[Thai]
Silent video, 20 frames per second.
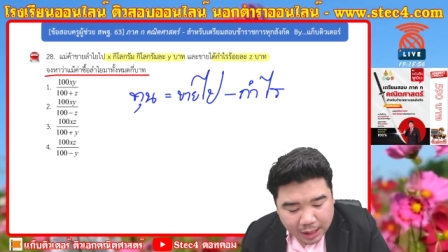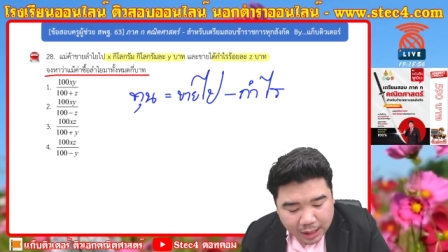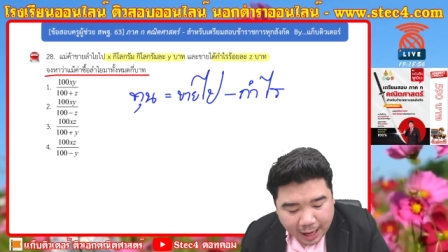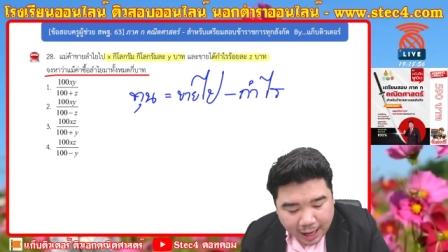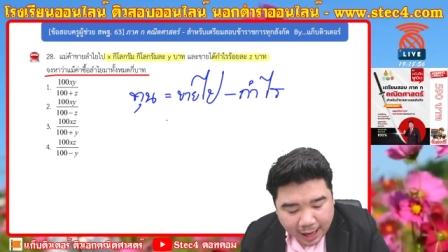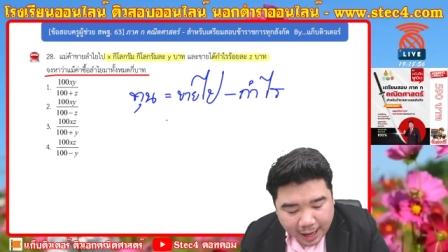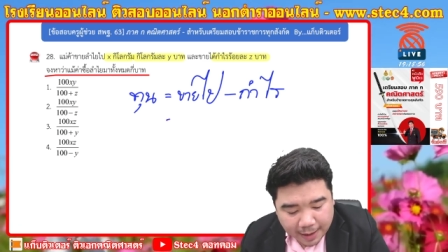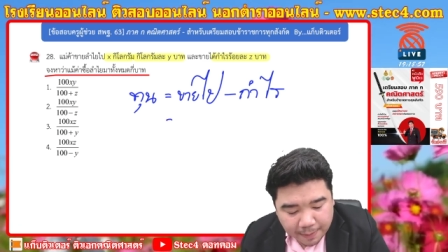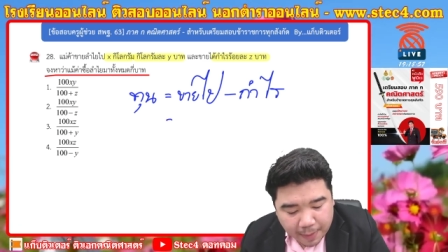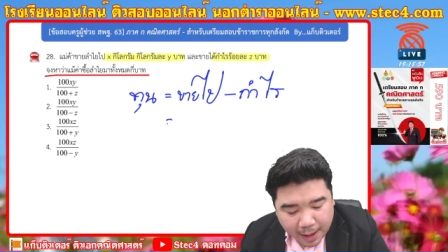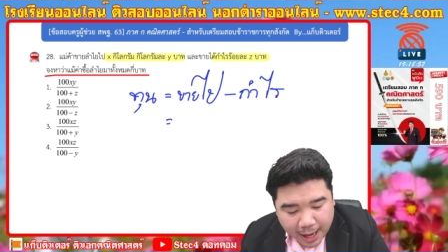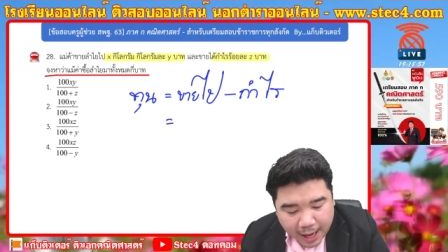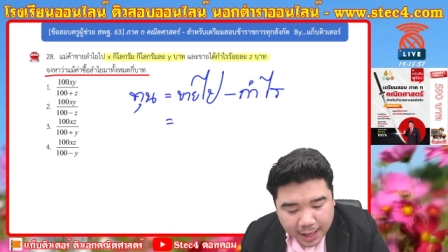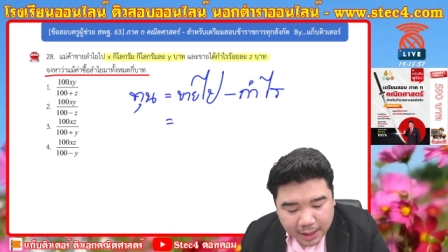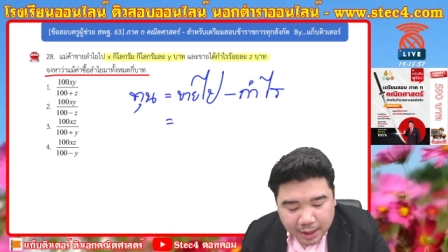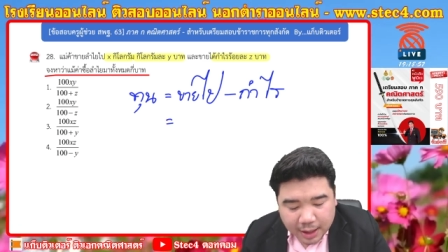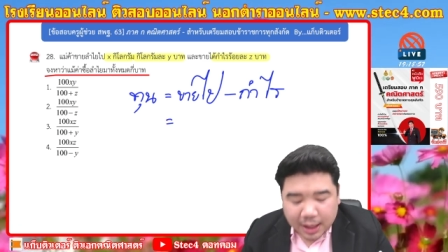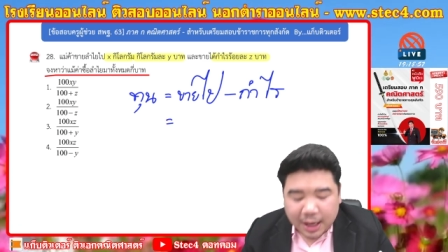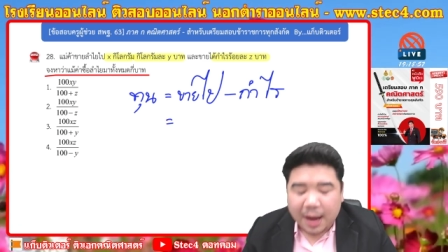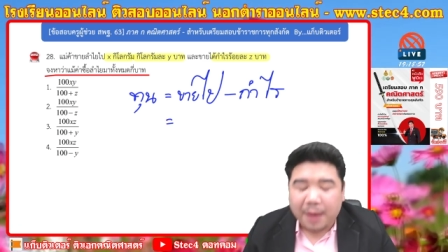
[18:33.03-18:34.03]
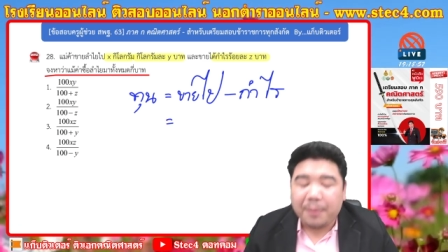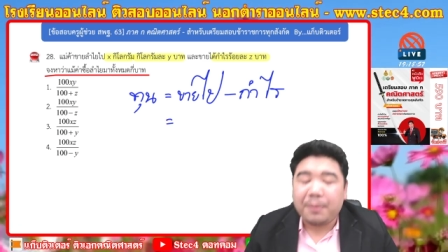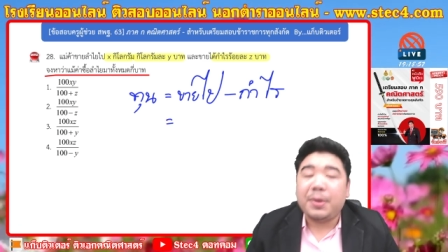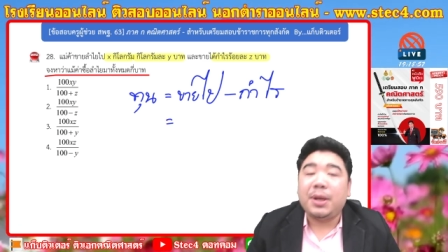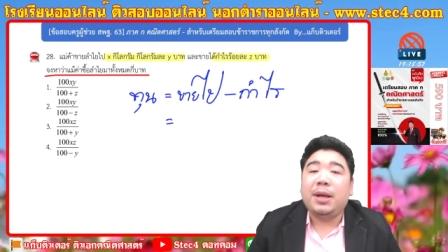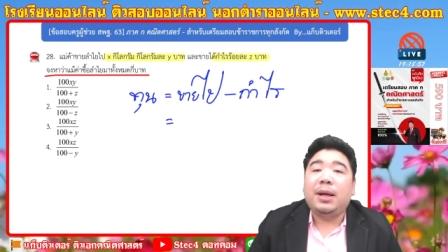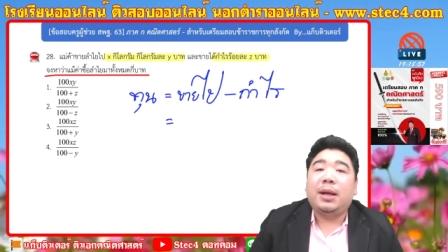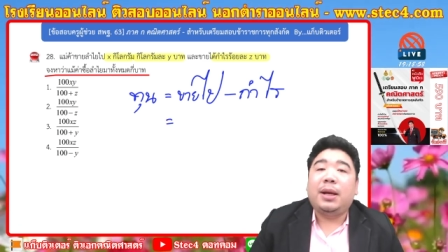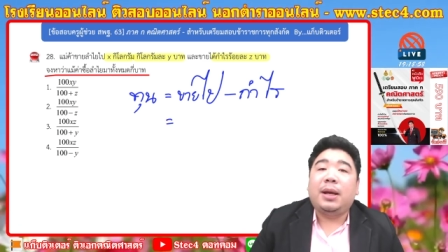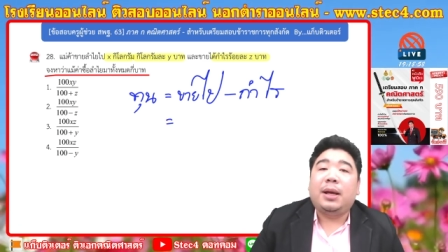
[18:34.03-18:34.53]
ขายไปเนี่ยนะครับ
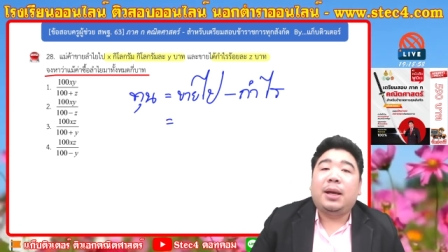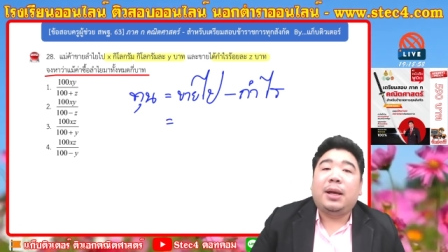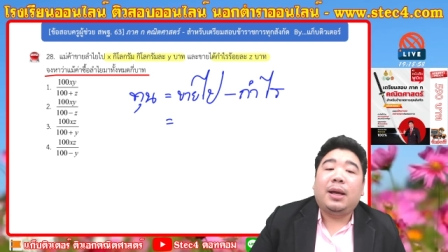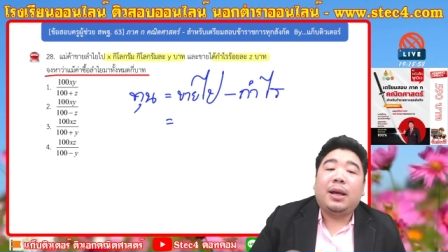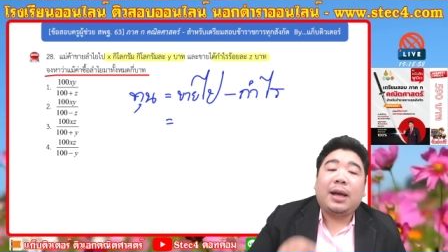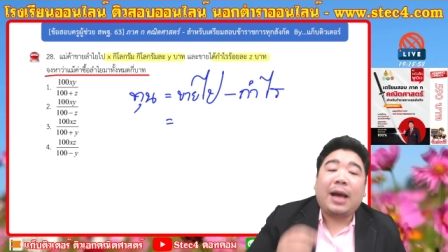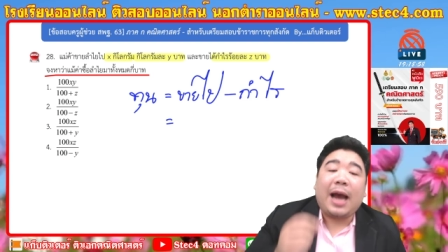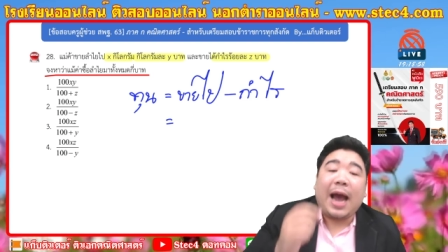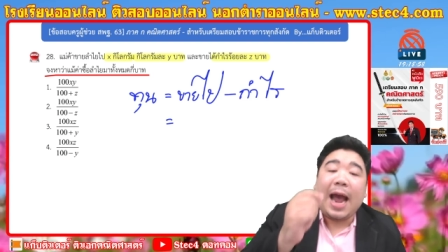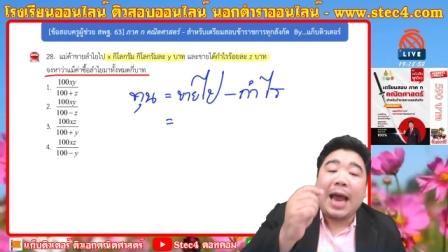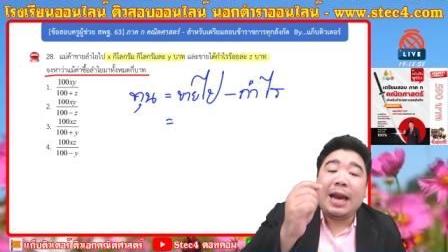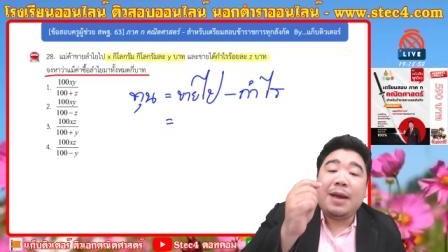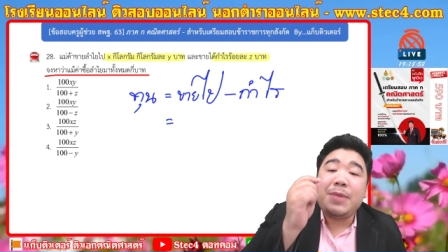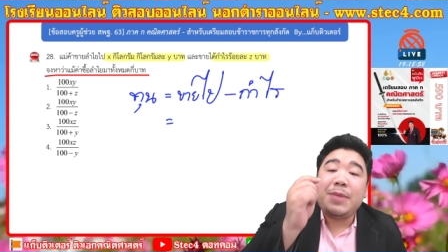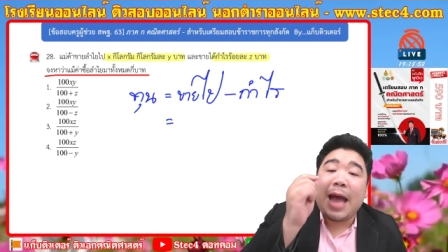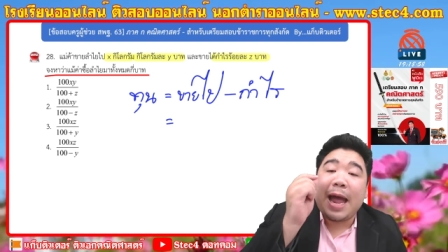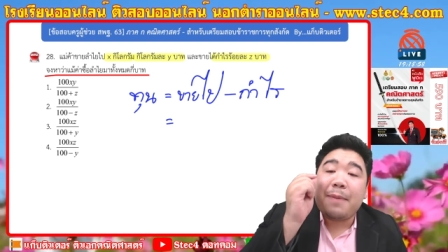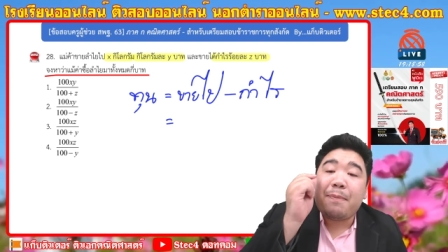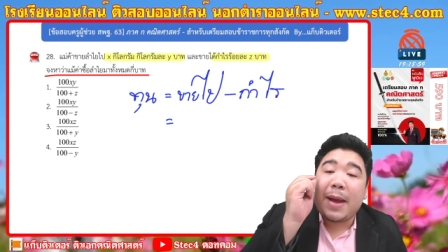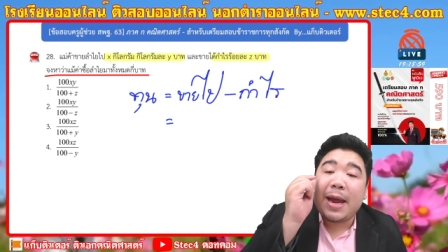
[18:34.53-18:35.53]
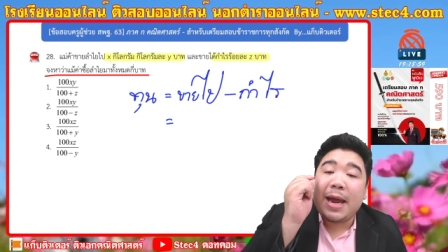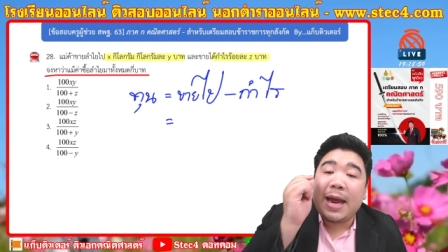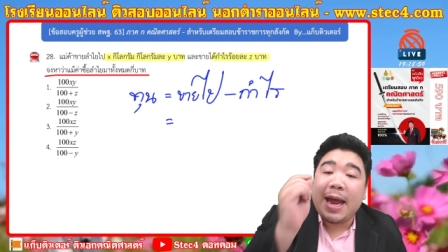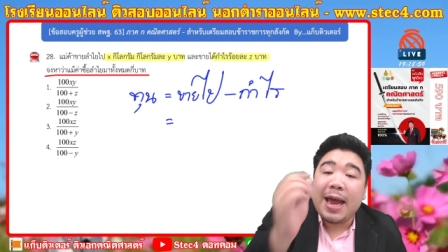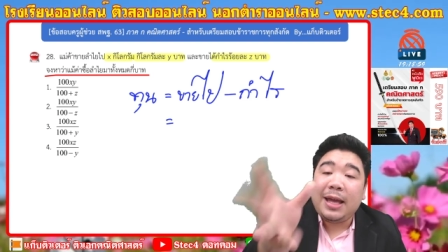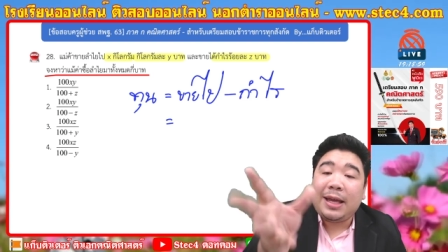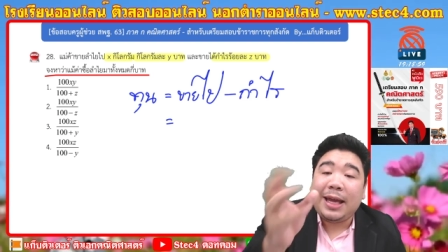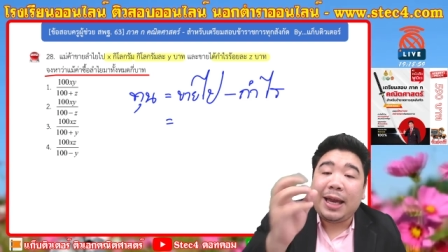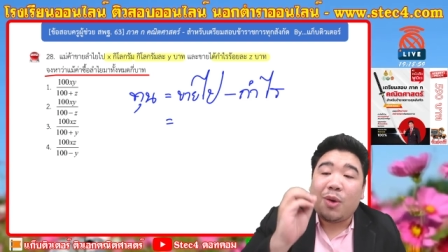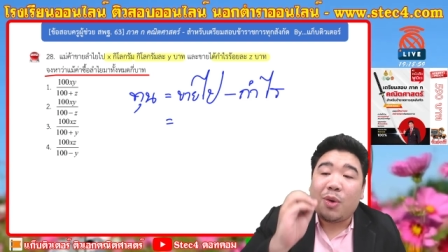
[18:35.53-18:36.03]
ขายลำไยไป
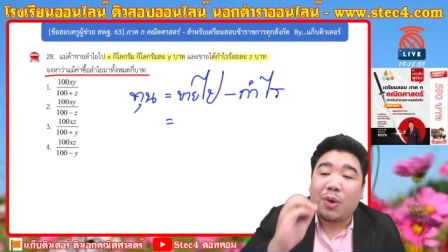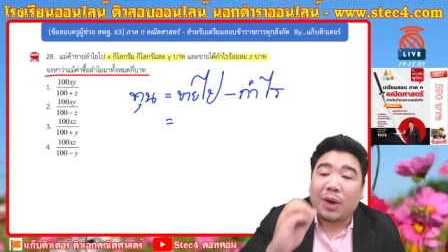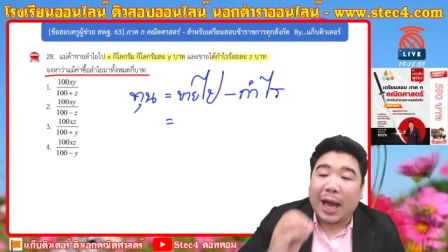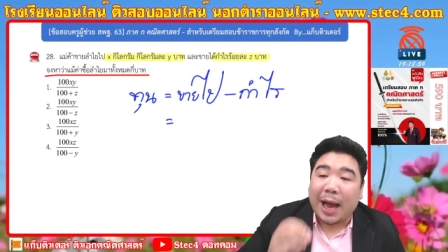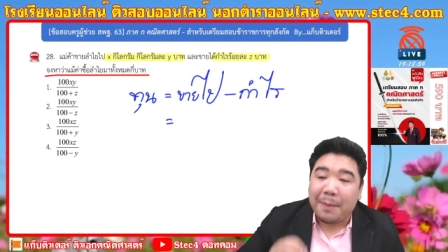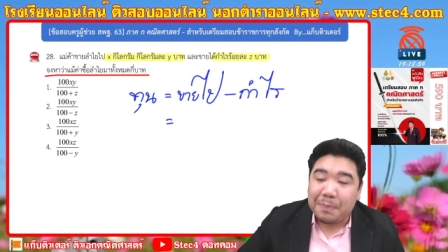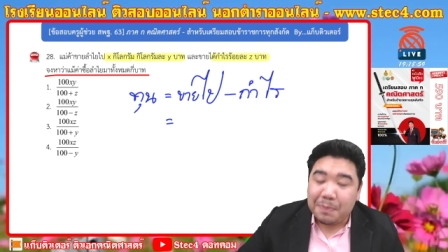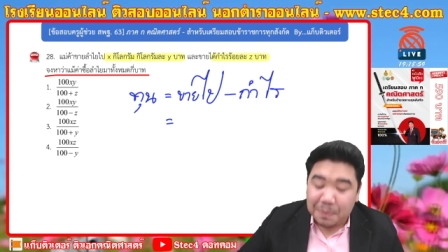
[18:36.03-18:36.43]
x กิโลกรัม